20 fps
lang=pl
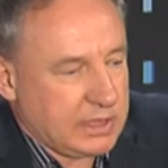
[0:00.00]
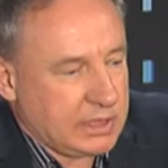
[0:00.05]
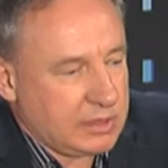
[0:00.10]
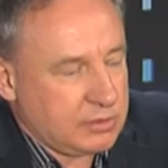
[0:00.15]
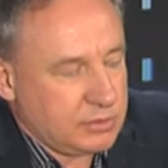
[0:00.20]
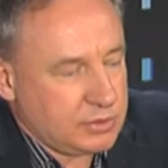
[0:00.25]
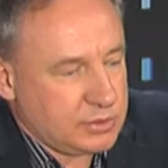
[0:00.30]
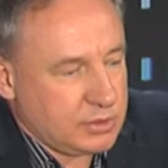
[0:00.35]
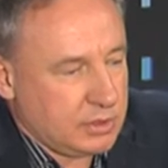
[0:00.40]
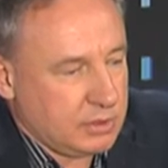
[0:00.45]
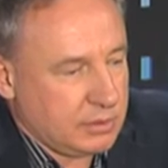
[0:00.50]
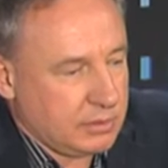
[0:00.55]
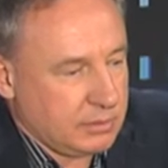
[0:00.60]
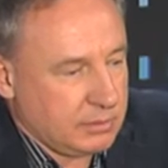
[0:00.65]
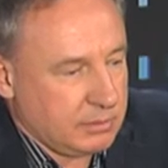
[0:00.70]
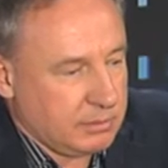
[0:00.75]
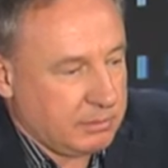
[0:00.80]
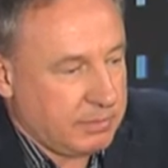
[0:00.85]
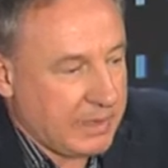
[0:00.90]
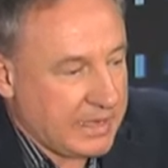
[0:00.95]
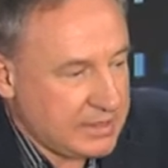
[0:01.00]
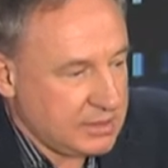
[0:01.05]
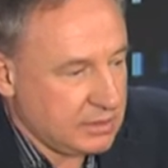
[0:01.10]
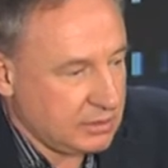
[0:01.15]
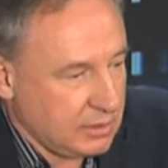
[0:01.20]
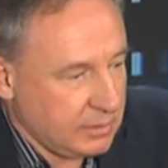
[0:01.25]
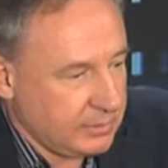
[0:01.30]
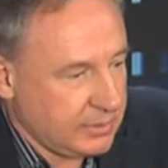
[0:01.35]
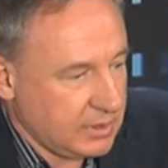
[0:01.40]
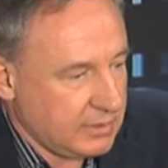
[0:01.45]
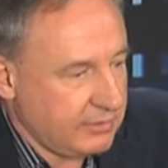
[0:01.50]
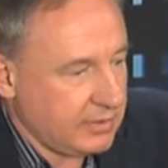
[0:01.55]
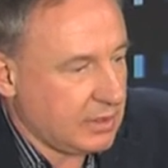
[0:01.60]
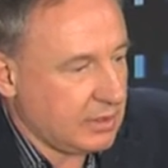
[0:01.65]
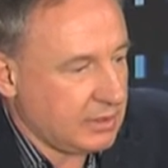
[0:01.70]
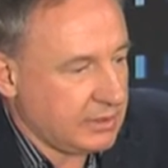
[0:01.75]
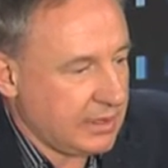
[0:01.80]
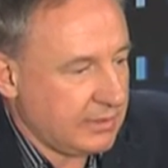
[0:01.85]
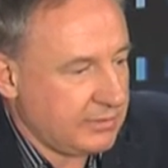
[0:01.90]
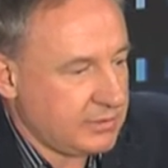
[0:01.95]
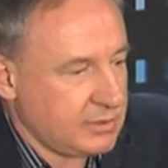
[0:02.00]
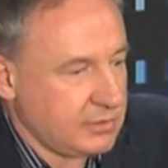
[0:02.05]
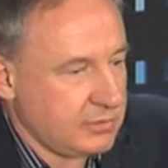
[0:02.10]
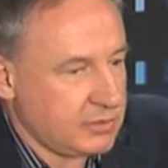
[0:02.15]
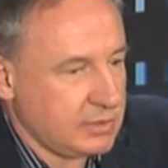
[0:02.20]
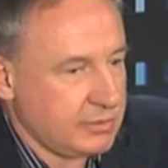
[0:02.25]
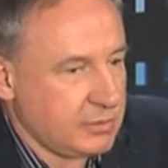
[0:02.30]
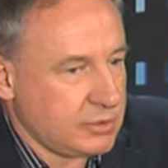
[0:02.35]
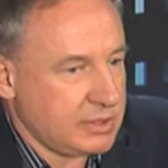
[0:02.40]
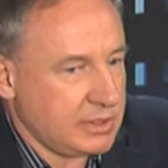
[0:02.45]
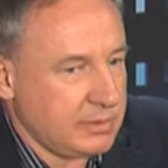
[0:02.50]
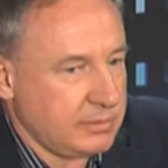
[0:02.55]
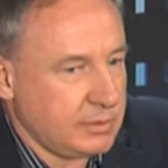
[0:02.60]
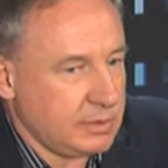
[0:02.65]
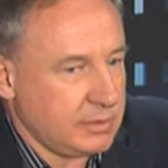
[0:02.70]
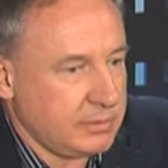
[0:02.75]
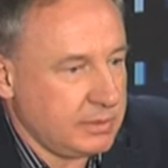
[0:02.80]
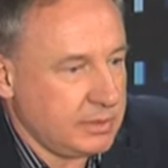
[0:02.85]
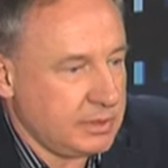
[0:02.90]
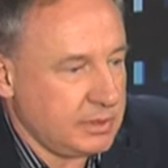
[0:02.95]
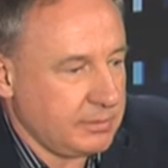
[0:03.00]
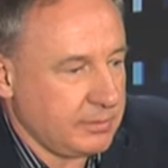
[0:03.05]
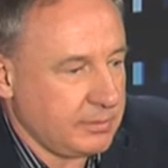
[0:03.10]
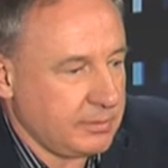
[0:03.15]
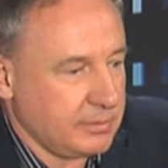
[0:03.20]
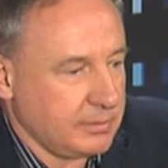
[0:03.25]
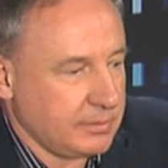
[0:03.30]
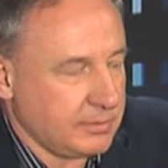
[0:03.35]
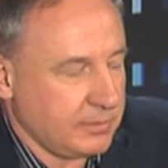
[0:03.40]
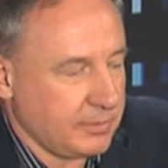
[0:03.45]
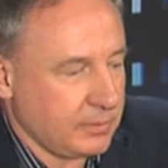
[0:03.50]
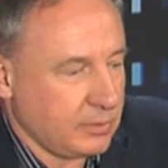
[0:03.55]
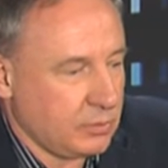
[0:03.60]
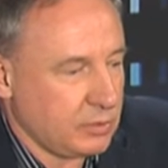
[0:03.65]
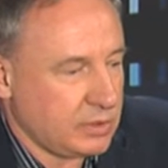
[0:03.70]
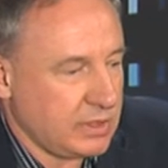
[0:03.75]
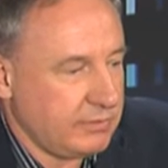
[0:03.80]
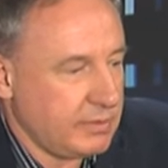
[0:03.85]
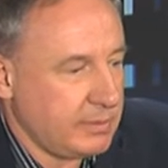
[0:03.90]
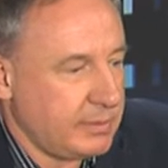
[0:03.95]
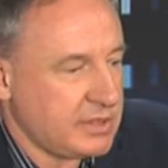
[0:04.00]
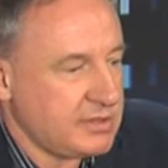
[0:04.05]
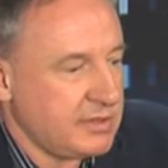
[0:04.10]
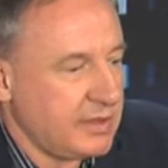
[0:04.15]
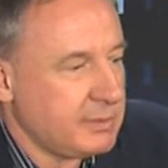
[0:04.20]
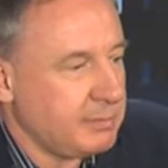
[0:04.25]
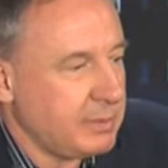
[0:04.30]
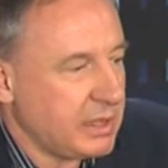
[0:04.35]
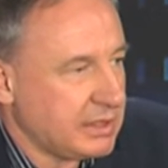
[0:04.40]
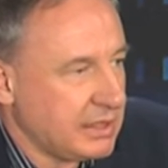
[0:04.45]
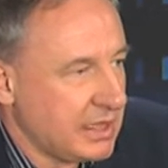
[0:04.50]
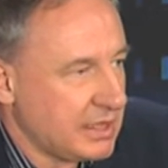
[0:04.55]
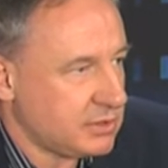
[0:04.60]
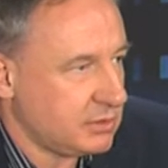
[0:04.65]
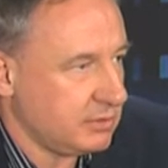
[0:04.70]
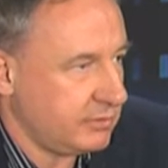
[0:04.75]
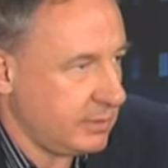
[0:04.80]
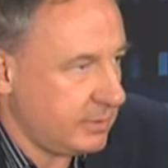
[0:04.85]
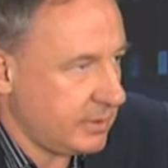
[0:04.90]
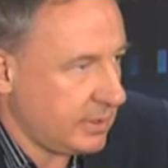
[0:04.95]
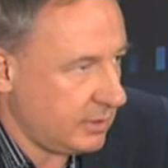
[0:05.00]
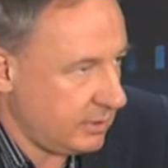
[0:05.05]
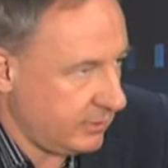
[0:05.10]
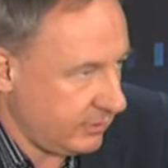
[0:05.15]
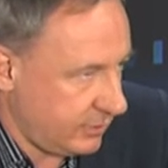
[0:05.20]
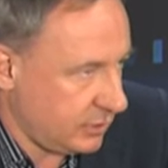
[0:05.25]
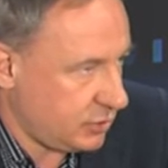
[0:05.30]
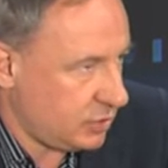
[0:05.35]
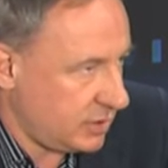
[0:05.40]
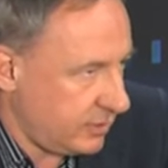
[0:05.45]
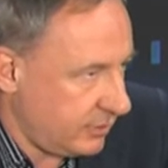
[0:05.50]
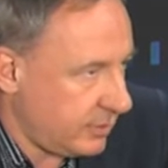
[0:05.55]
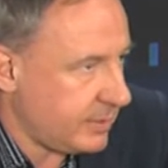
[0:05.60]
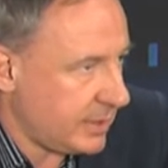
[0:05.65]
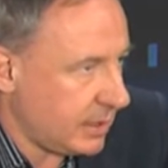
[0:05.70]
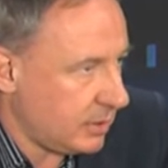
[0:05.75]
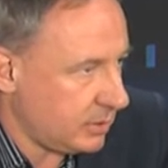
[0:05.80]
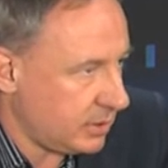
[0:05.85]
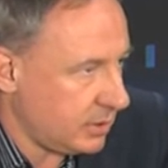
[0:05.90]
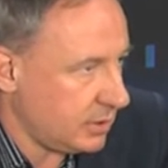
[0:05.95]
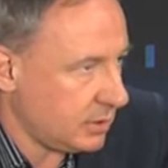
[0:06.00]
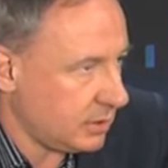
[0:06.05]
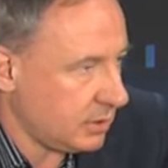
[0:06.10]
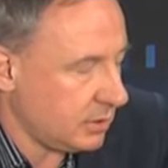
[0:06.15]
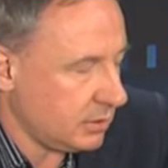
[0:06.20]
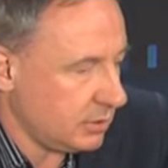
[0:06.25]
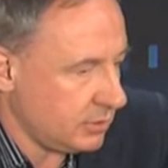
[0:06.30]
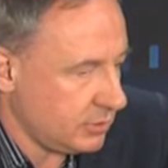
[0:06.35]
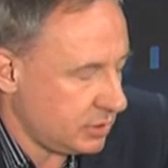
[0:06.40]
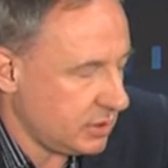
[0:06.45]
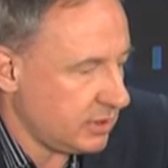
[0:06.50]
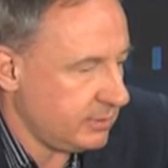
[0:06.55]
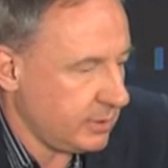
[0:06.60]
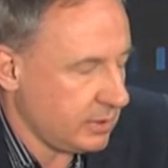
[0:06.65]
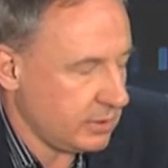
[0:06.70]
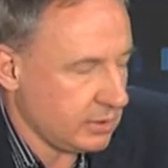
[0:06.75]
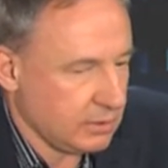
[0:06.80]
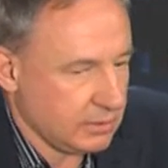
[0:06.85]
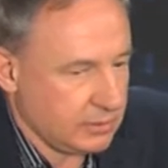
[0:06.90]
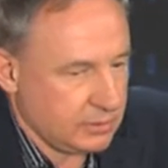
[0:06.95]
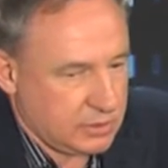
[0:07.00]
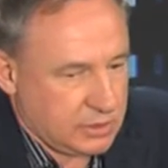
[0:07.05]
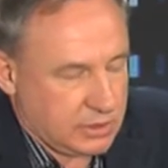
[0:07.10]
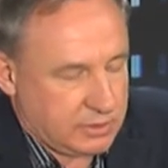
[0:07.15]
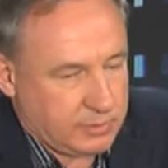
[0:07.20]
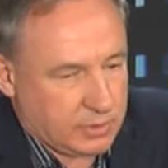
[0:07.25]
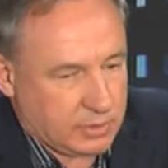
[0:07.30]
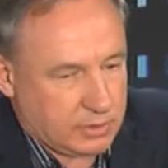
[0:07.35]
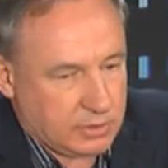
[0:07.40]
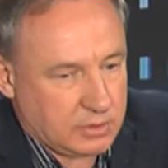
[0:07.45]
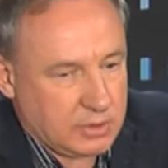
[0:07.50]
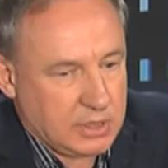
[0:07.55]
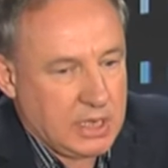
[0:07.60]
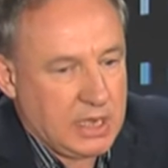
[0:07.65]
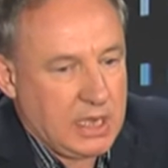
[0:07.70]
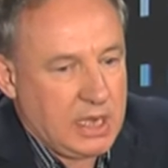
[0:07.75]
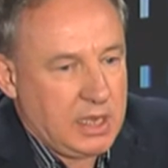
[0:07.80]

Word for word: tak dużo bardzo dobrych wykonawców, że można byłoby tutaj wybrać nawet 15, wybra, mm. czyli wybrało tylko siedmioro, siedmioro.